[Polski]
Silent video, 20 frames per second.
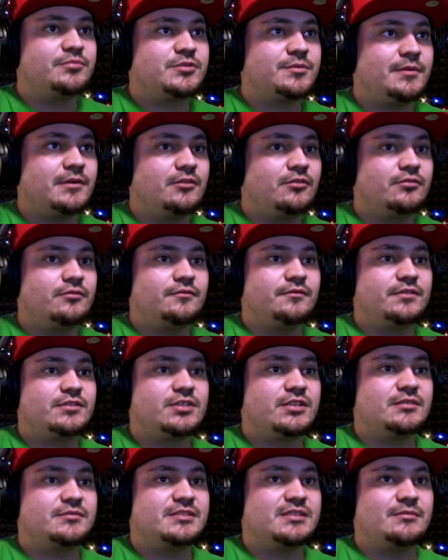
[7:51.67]
przypadkiem... O,
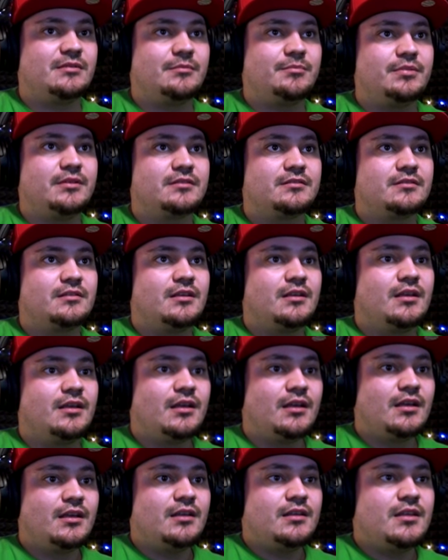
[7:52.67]
wyszedłem za mapę.
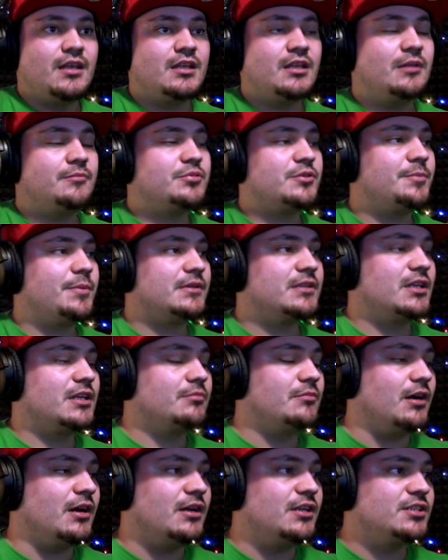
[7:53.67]
Ja nie wiem
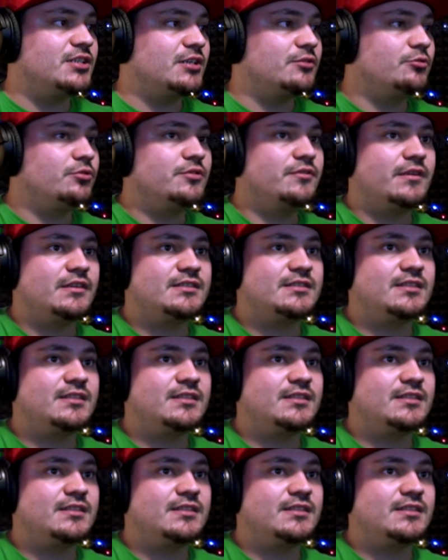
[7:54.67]
przypadkiem, ale się kuźwa